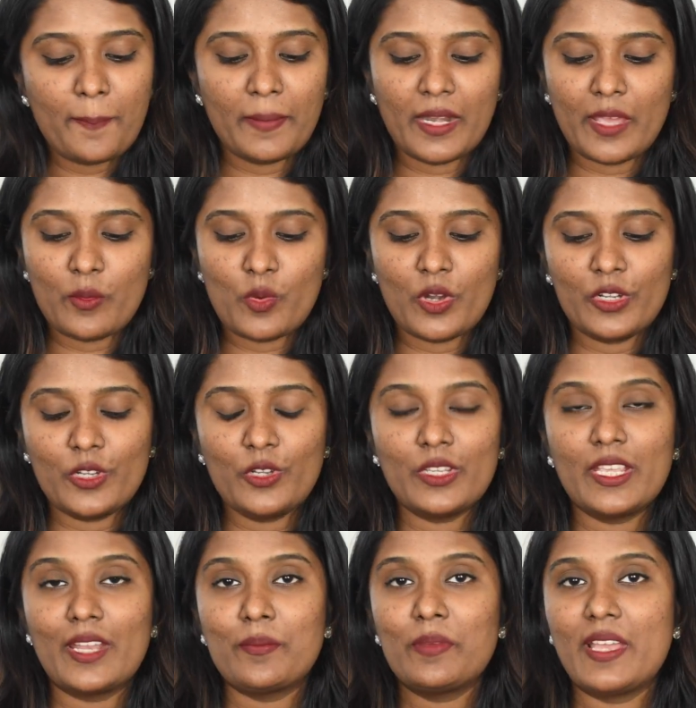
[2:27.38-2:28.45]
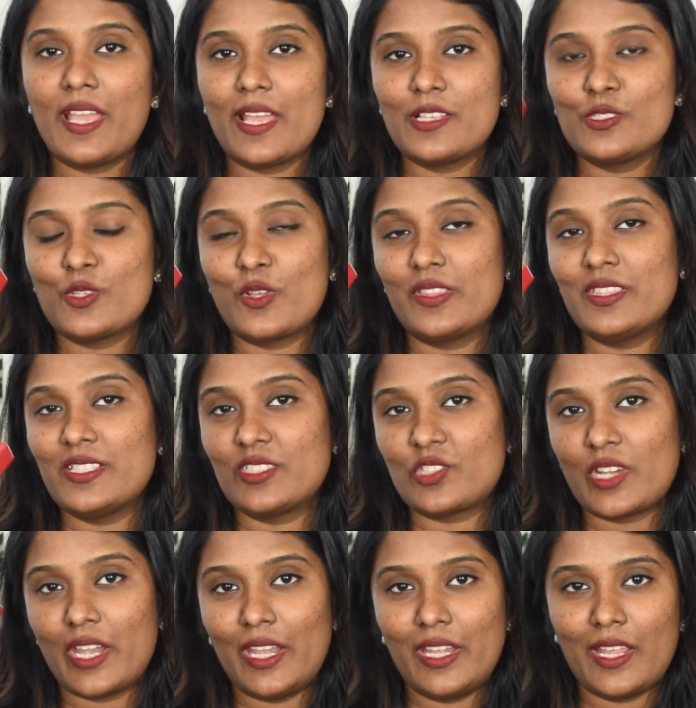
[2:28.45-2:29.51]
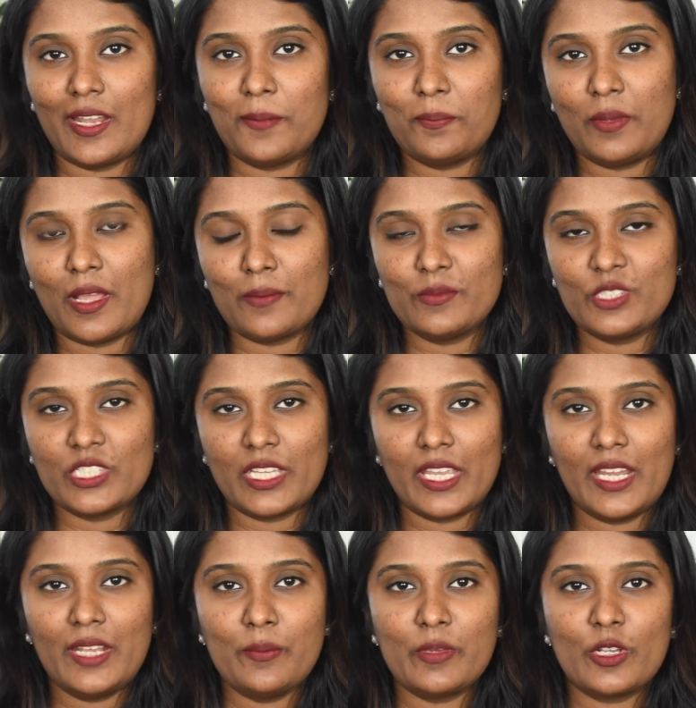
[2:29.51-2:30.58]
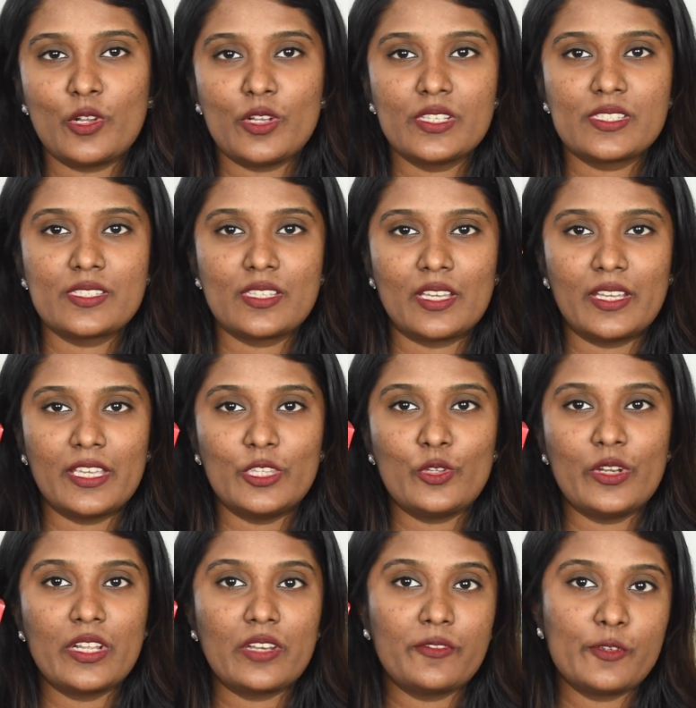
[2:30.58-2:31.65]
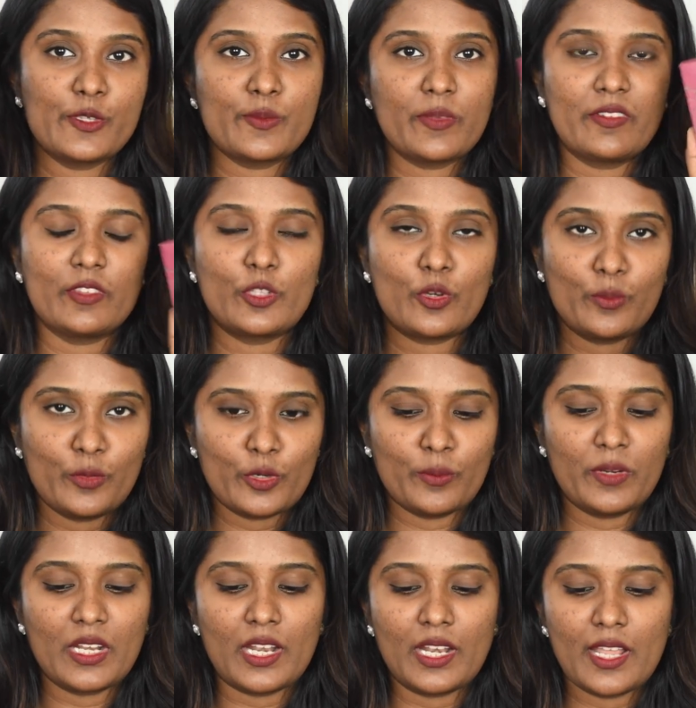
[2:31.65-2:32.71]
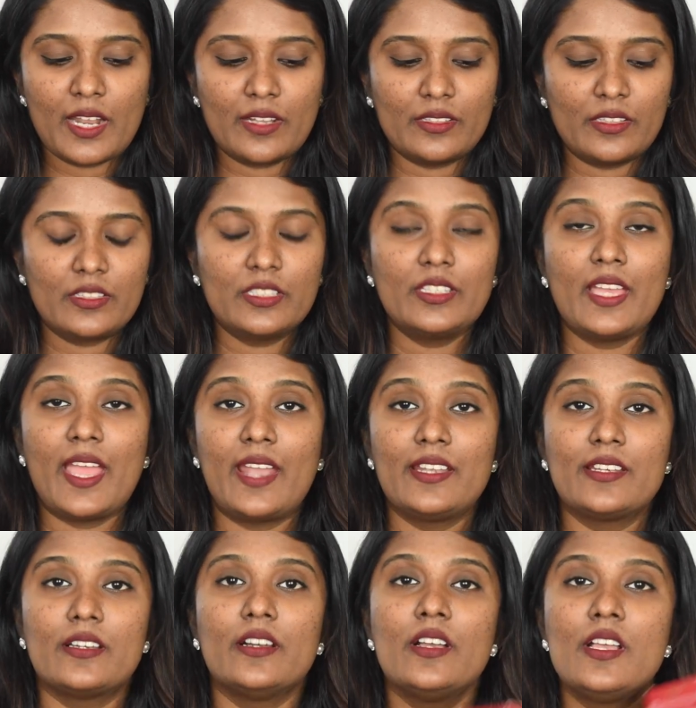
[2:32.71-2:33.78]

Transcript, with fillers: பட் ஐ வாண்ட் டு கெட் மை ஹேண்ட்ஸ் ஆன் திஸ் ரெட் அண்ட் ப்ளம் ஷேட் பிகாஸ் இதோட ரிவ்யூஸ்மே வந்து ரொம்ப ரொம்ப நல்லா இருந்தது அண்ட்